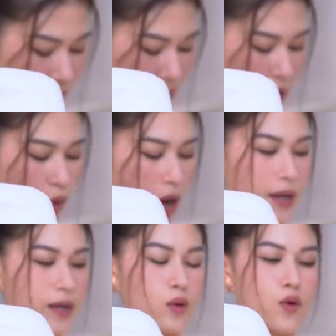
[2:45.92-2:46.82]
Và cái logo, à
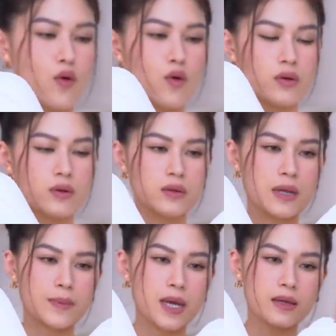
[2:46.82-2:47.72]
đây logo
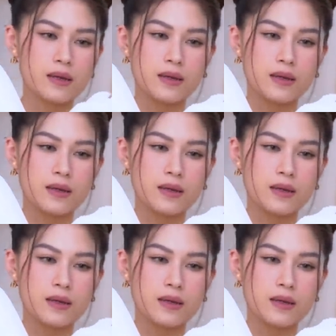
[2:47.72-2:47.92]
nằm đây.